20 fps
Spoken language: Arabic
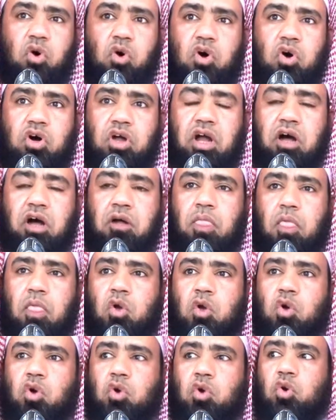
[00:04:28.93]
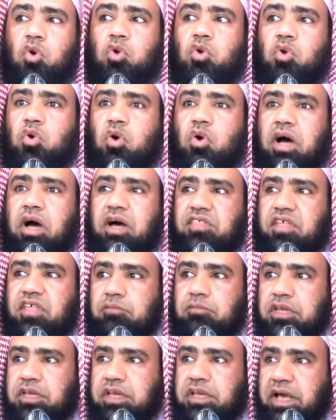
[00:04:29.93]
أخرى كل
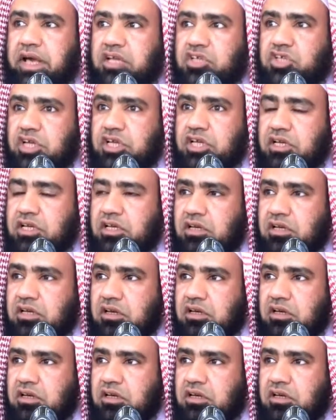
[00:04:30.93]
هذا من أجل